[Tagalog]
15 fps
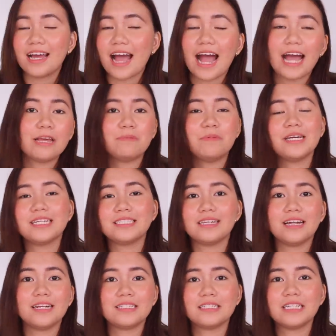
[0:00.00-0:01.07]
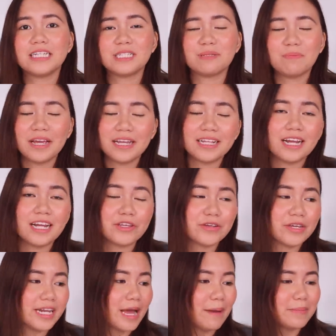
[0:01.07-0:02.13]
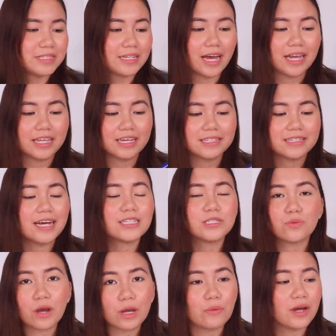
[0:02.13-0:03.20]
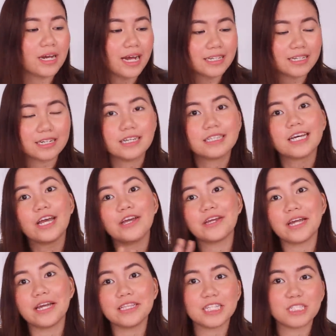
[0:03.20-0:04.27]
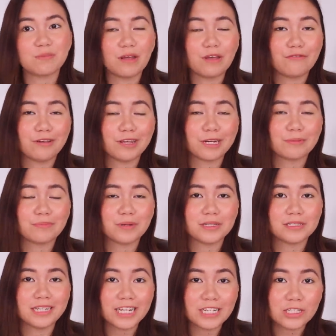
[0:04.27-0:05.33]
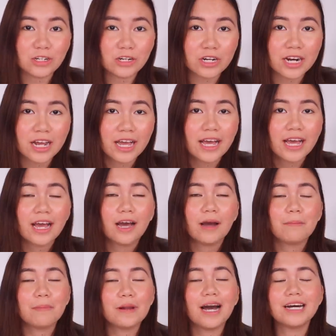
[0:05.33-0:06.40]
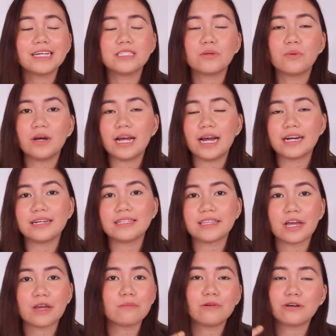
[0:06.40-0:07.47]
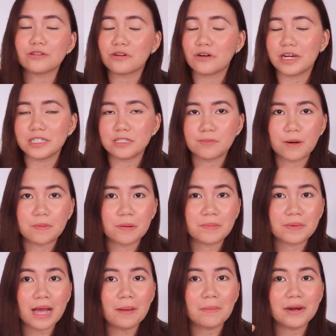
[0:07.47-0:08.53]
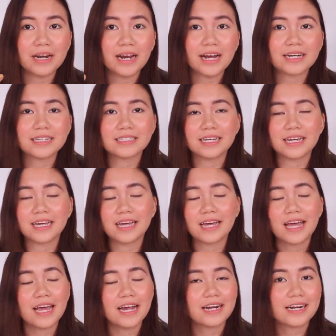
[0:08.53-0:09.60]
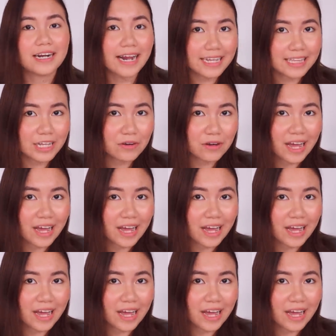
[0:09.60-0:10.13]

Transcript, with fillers: IPS LCD e display na lang yung ginamit sa kanya. That's why wala na rin tayong in-display fingerprint sensor. Plus, wala rin tayong motorized pop-up camera kasi right now